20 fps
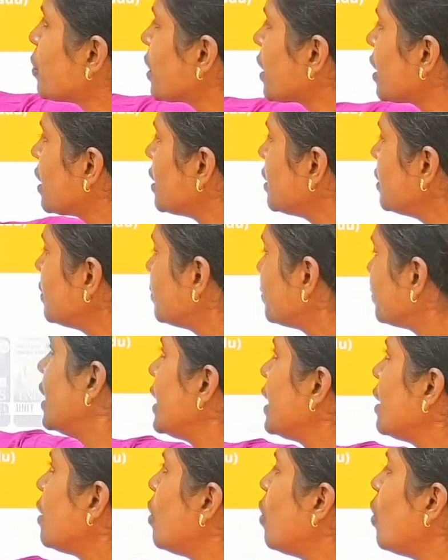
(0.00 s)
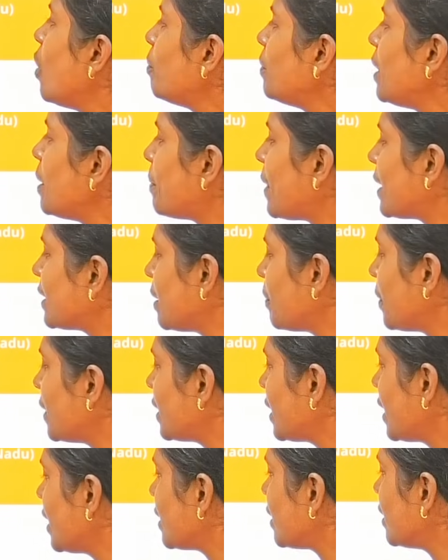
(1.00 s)
போனீங்கன்னா நீங்கள் ஹோமில் பார்த்த
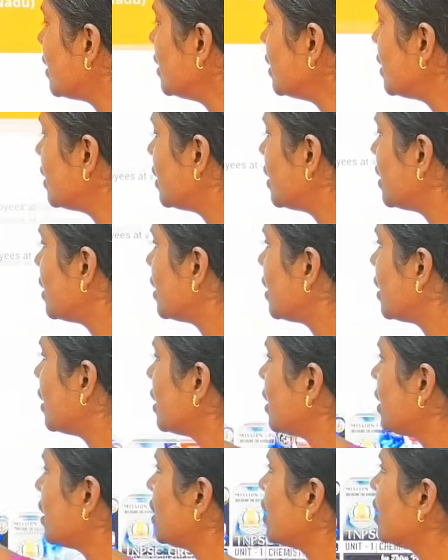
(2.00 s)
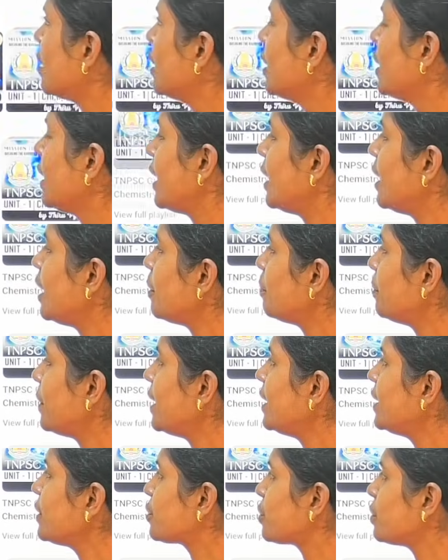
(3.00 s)
மாதிரியே தான் எல்லா
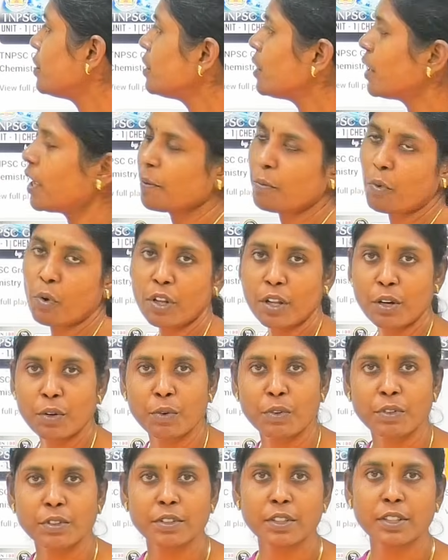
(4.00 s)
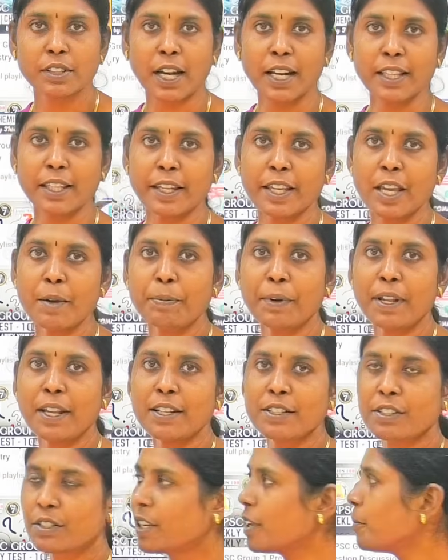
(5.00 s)
பிளேலிஸ்டும் நேமோடு இருக்கும் தனித்தனியாக பிளேலிஸ்ட்